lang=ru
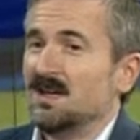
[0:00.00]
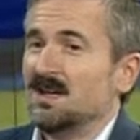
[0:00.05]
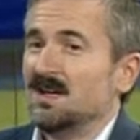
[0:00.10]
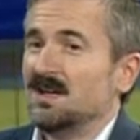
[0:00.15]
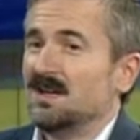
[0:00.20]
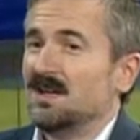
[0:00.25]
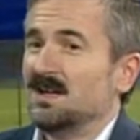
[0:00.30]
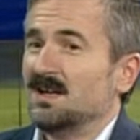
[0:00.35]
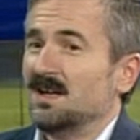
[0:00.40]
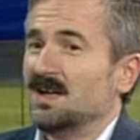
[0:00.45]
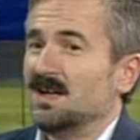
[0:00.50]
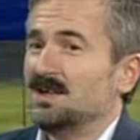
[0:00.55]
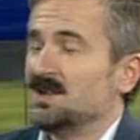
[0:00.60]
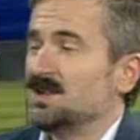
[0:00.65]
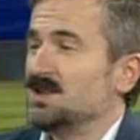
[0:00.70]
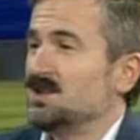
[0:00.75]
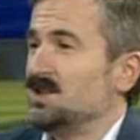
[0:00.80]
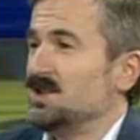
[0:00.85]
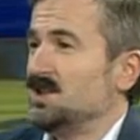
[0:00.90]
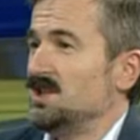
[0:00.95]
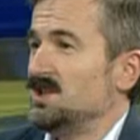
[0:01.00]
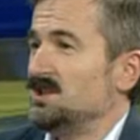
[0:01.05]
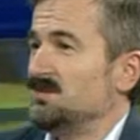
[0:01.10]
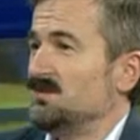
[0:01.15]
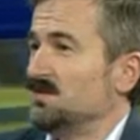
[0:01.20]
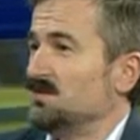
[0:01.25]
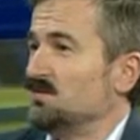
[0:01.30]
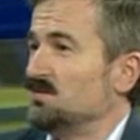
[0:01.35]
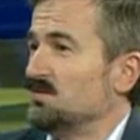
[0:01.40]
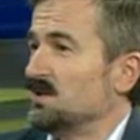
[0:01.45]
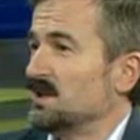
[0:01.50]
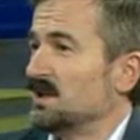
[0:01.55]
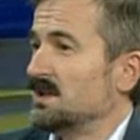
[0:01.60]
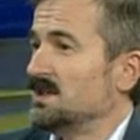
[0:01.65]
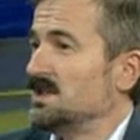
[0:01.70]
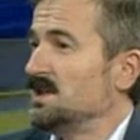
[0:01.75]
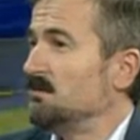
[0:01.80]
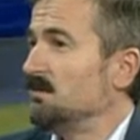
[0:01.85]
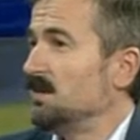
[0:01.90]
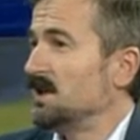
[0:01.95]
Э, это где есть фигуры
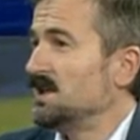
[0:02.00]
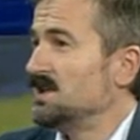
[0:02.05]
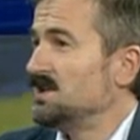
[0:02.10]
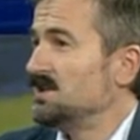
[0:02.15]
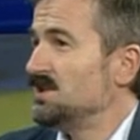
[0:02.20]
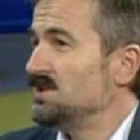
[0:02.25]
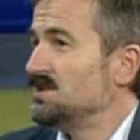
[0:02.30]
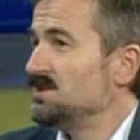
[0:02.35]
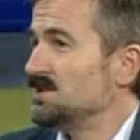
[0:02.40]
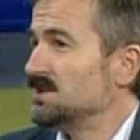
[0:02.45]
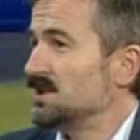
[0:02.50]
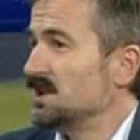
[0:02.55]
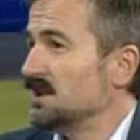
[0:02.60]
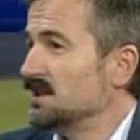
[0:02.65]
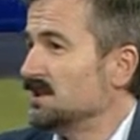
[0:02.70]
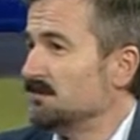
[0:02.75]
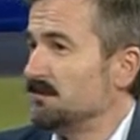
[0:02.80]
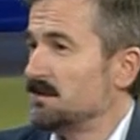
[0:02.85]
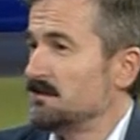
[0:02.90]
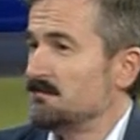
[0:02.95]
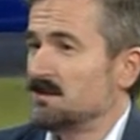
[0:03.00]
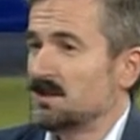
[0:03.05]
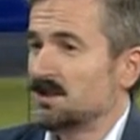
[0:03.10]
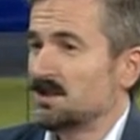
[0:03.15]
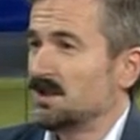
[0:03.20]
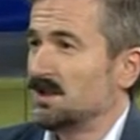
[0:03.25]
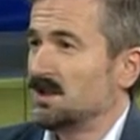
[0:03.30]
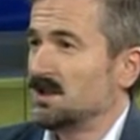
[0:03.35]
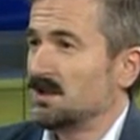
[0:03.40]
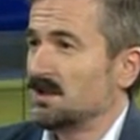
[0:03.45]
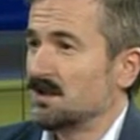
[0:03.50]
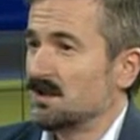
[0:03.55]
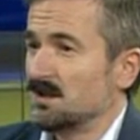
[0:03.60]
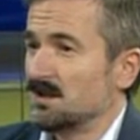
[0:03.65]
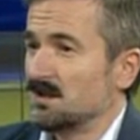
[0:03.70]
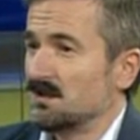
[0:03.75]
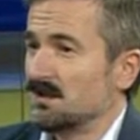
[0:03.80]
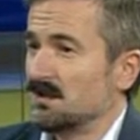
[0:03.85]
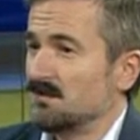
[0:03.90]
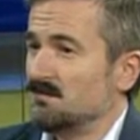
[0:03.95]
неполитические, например, такие
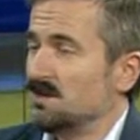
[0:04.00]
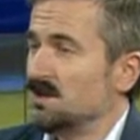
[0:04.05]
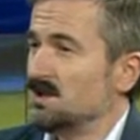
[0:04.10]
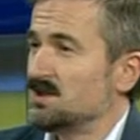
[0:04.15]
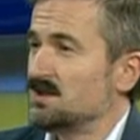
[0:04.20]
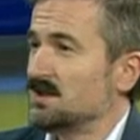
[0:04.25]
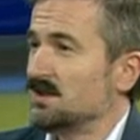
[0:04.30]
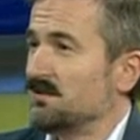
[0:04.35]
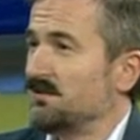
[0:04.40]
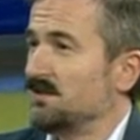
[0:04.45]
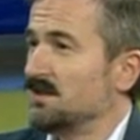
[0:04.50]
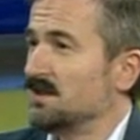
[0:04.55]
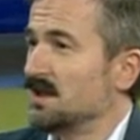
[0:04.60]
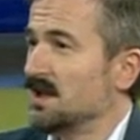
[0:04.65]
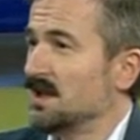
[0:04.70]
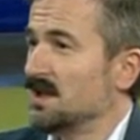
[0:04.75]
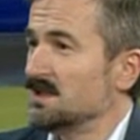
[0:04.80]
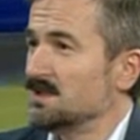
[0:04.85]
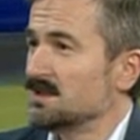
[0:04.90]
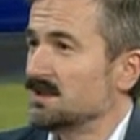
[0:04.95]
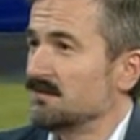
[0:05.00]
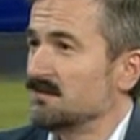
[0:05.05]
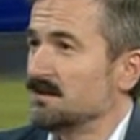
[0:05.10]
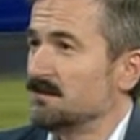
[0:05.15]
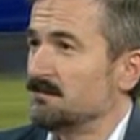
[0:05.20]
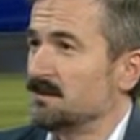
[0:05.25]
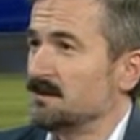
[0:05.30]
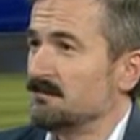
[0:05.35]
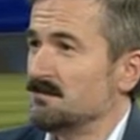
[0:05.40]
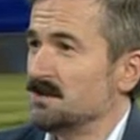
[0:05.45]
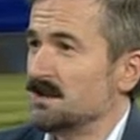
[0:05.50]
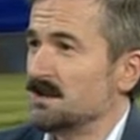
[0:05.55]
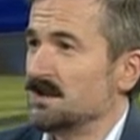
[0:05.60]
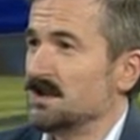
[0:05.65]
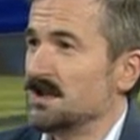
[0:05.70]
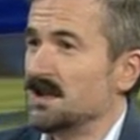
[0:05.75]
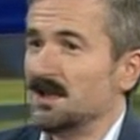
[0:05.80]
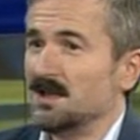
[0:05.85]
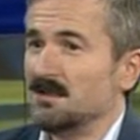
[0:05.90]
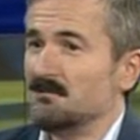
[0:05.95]
как э, министр финансов, например,
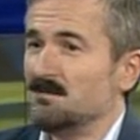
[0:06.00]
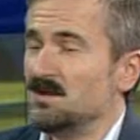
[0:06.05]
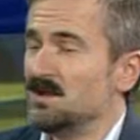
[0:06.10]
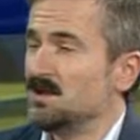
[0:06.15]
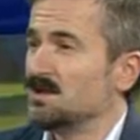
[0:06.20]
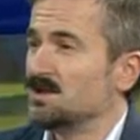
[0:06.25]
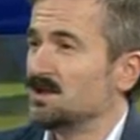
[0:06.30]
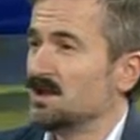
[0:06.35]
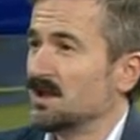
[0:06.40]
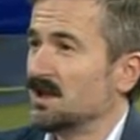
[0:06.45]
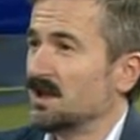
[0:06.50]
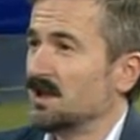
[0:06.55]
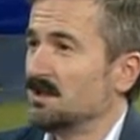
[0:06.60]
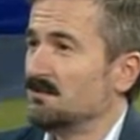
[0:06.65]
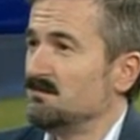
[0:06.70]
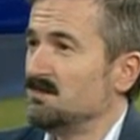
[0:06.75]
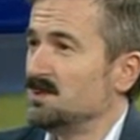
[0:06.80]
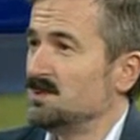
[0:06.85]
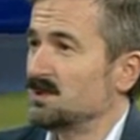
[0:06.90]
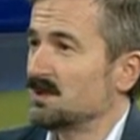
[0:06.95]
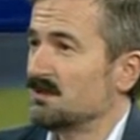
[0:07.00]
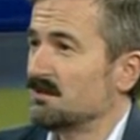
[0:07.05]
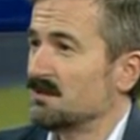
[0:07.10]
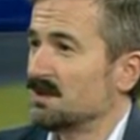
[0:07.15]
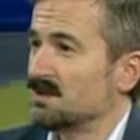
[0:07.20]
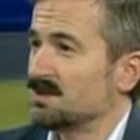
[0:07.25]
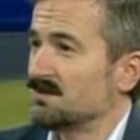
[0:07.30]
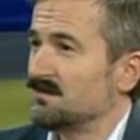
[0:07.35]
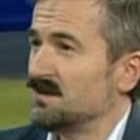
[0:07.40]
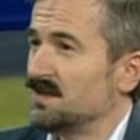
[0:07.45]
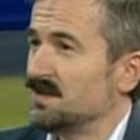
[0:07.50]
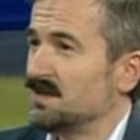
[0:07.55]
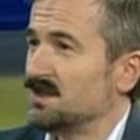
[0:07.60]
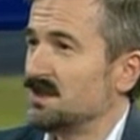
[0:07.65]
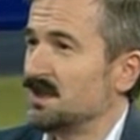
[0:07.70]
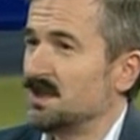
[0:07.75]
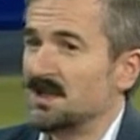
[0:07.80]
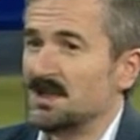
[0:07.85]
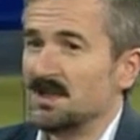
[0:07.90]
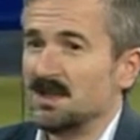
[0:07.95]
да, или министр экономического
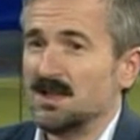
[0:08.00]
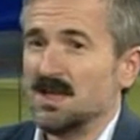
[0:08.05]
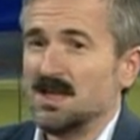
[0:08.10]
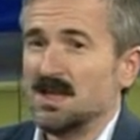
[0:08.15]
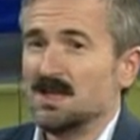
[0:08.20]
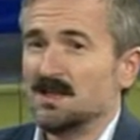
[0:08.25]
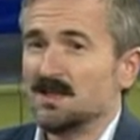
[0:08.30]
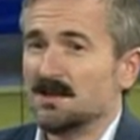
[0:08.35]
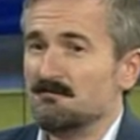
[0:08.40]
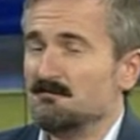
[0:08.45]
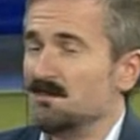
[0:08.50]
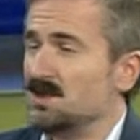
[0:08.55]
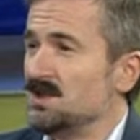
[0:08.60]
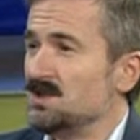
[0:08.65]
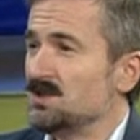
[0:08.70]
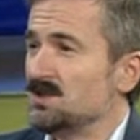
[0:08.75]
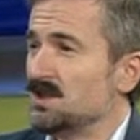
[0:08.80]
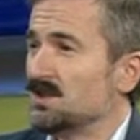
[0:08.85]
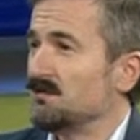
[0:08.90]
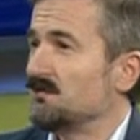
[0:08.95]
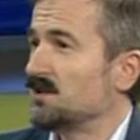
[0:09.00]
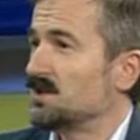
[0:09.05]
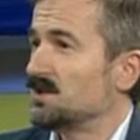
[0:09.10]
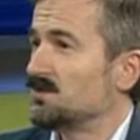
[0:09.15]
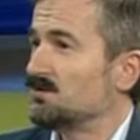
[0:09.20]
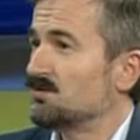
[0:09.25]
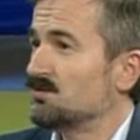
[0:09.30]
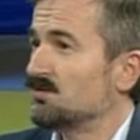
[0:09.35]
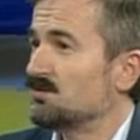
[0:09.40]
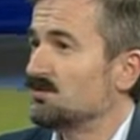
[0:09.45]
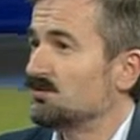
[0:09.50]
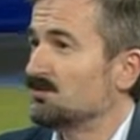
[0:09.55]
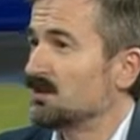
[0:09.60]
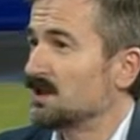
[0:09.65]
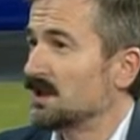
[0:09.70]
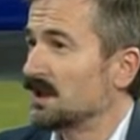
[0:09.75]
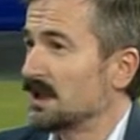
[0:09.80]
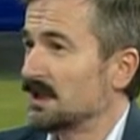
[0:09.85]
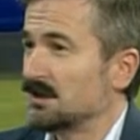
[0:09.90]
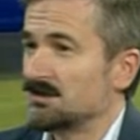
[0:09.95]
развития, или там, министр
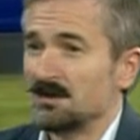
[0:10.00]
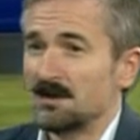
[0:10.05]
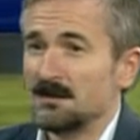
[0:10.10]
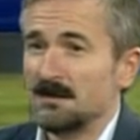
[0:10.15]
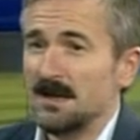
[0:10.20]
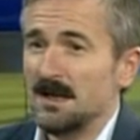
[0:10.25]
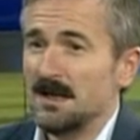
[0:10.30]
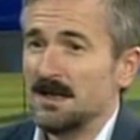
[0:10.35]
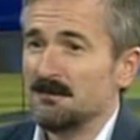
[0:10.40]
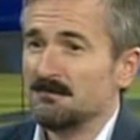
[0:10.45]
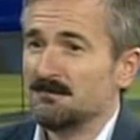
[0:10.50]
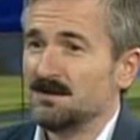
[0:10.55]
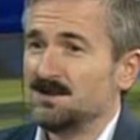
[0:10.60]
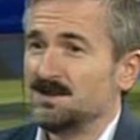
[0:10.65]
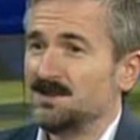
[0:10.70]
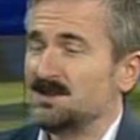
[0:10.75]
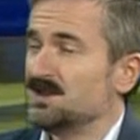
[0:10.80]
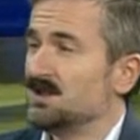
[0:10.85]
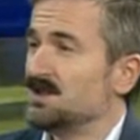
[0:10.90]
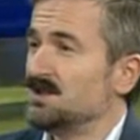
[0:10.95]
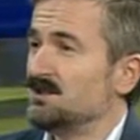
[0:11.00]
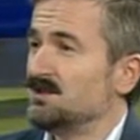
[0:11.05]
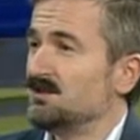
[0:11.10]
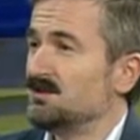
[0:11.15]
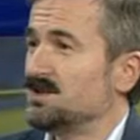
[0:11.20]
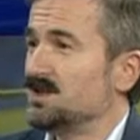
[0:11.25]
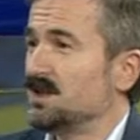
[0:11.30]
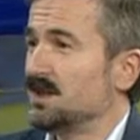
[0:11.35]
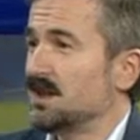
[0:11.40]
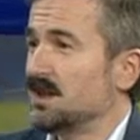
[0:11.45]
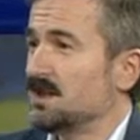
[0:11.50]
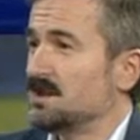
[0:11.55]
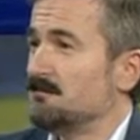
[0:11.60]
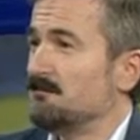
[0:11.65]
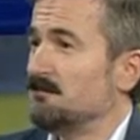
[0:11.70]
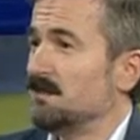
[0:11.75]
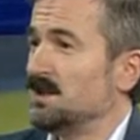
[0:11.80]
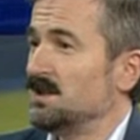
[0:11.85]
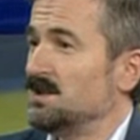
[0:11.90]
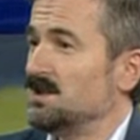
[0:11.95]
инфраструктуры, который позиционирует себя как
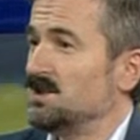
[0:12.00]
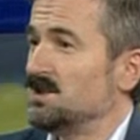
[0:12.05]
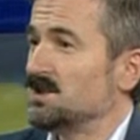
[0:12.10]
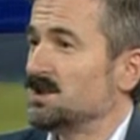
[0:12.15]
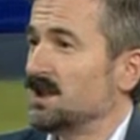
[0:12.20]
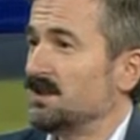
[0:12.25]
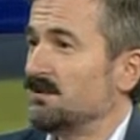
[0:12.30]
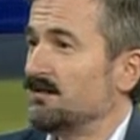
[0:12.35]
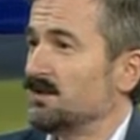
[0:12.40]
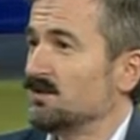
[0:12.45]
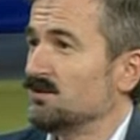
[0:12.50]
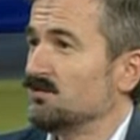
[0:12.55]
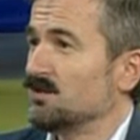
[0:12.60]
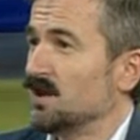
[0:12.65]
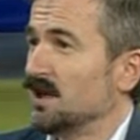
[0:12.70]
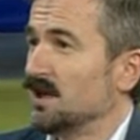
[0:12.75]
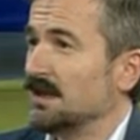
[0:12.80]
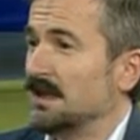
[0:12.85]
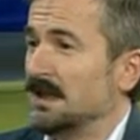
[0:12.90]
неполитическая фигура.